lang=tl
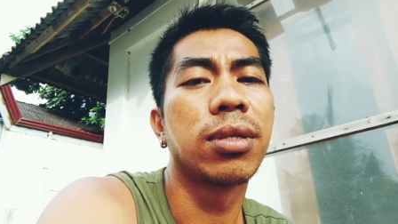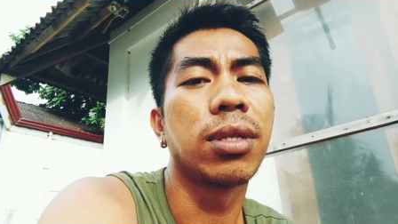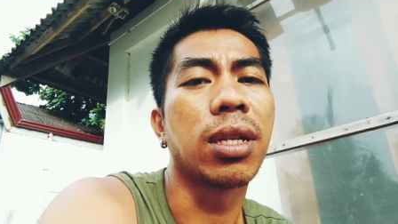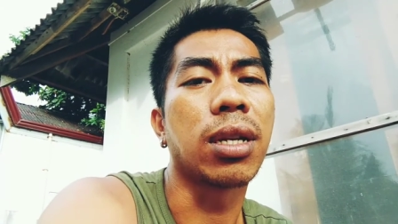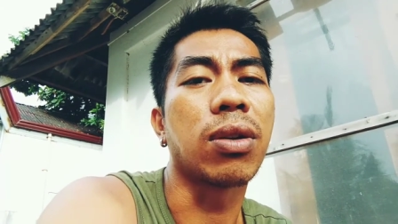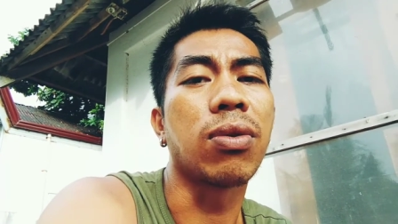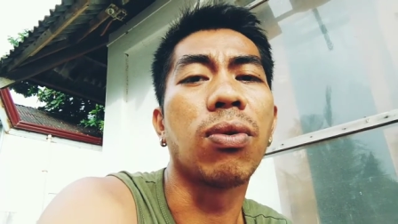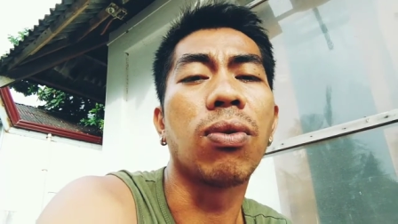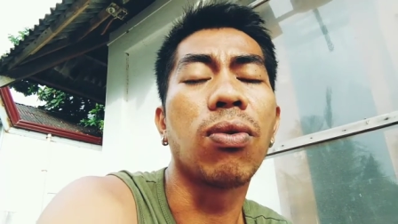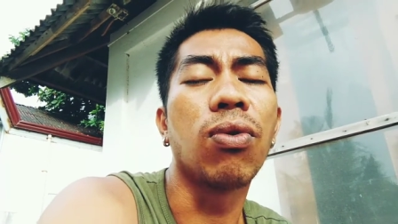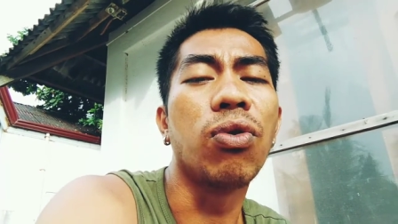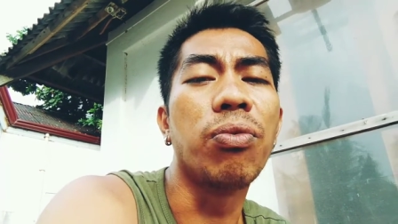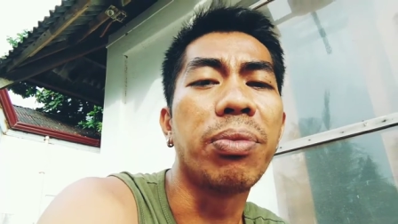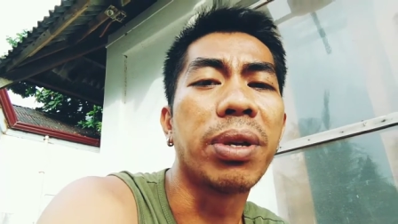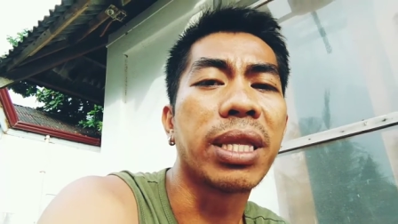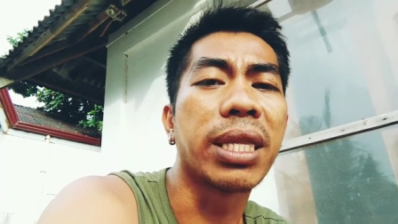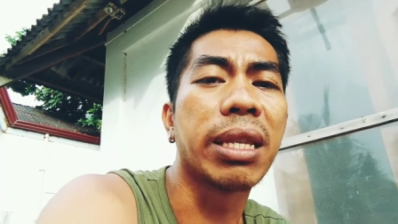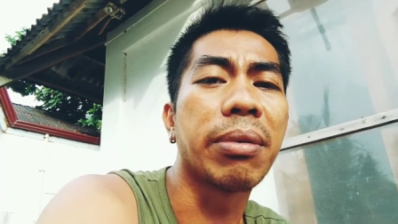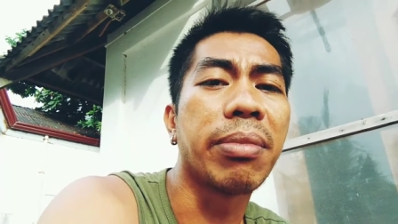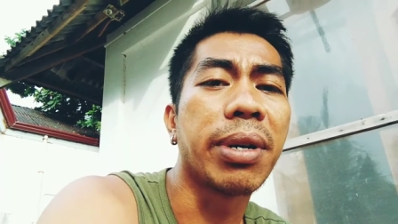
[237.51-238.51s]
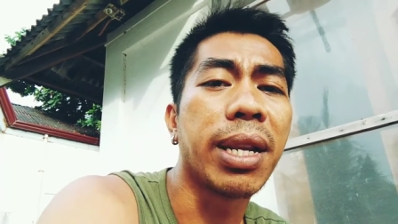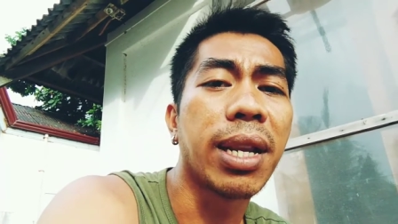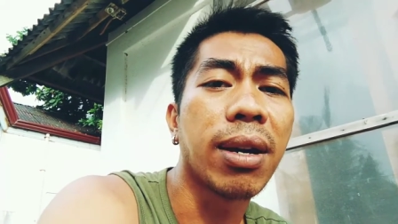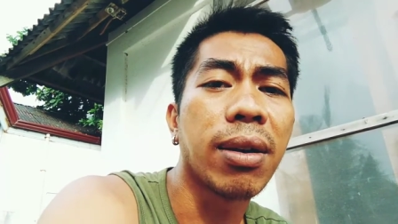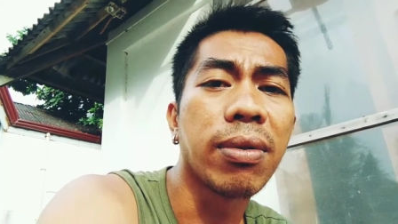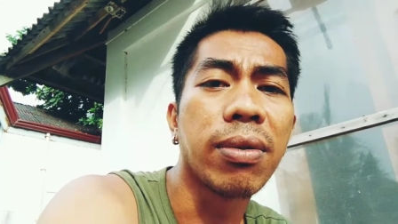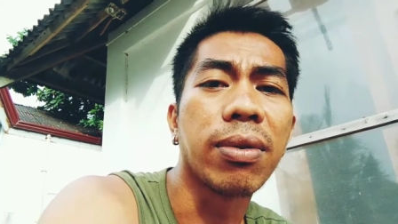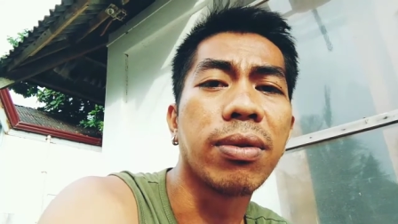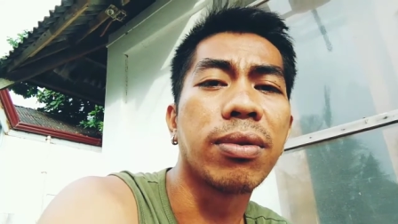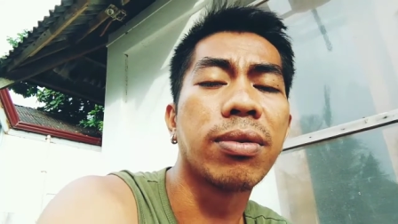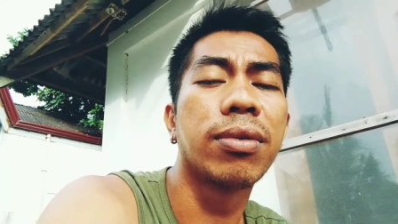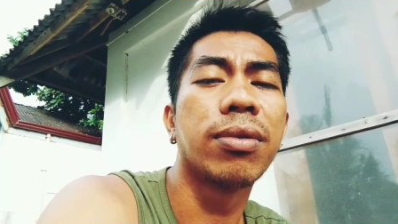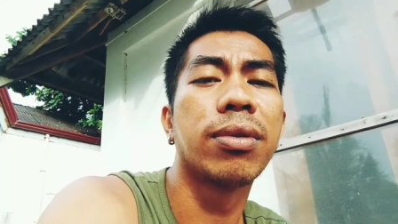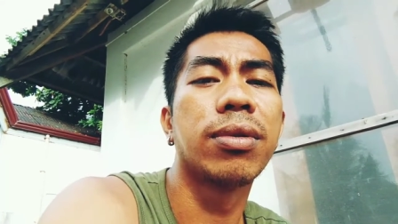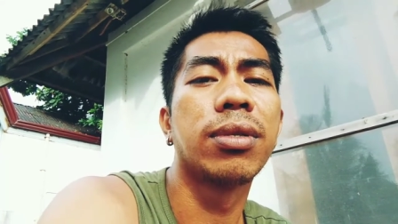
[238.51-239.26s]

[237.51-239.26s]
nagko-comment naman ako. Ba?